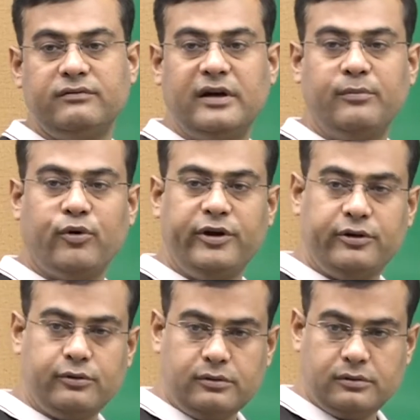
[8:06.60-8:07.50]

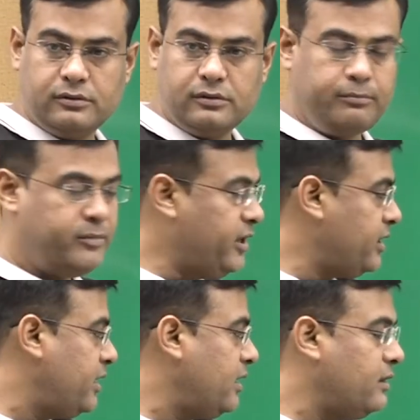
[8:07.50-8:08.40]
1.2 बी
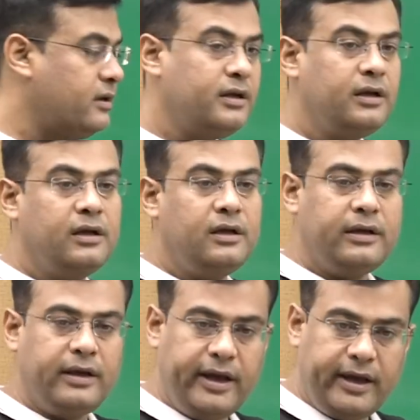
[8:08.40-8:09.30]
क्या
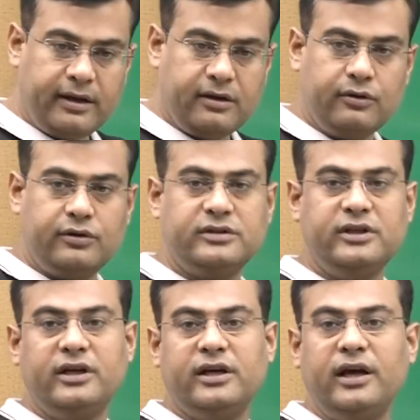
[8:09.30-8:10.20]
एक और
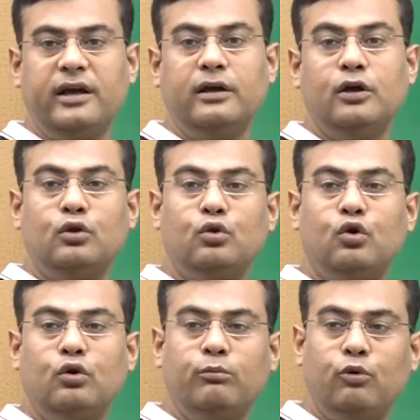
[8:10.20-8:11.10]
सी के
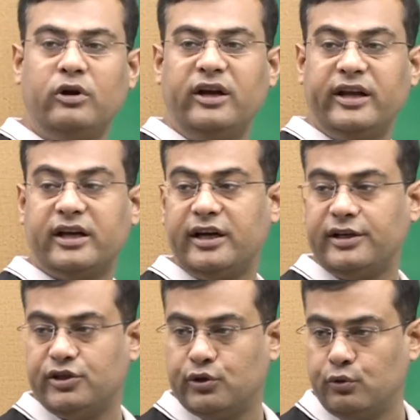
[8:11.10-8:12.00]
दो मोल लेकर
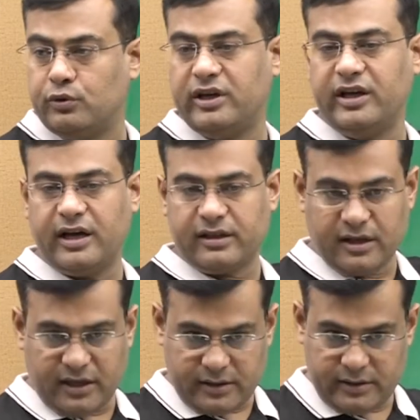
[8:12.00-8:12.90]
शुरू किया
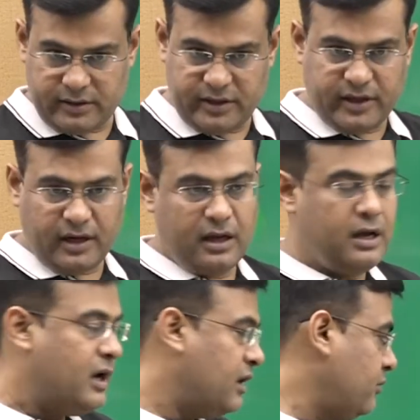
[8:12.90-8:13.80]
था ठीक है ना
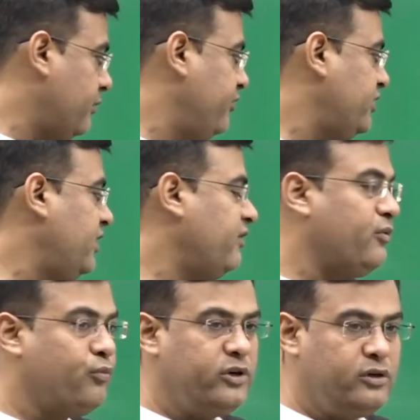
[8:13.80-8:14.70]
अब ऑब्वियसली
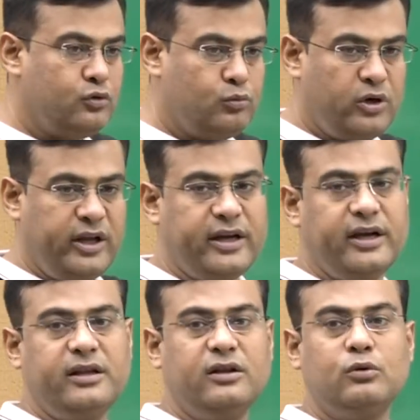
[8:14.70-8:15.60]
1.2 मोल ए
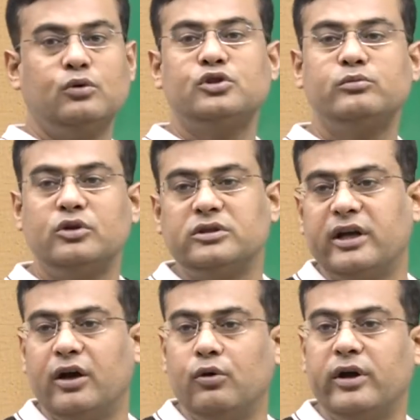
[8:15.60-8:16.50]
के थे तो कुछ मोल्स
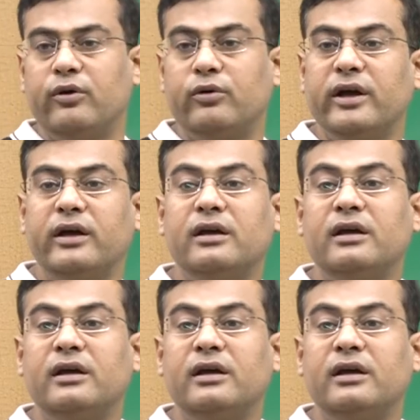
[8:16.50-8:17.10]
क्या हो गए होंगे